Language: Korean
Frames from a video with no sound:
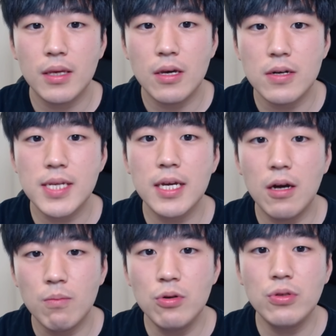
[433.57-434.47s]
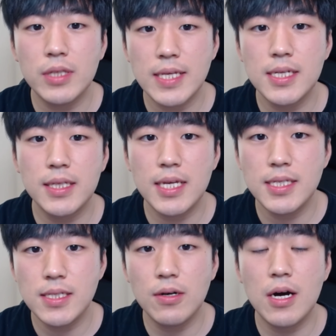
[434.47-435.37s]
영상이 업로드 됐을 때
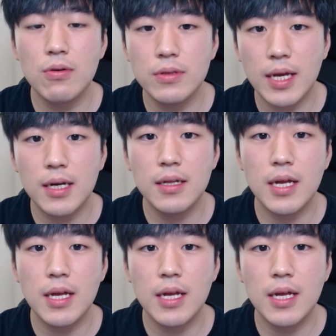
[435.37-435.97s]
시청하고 댓글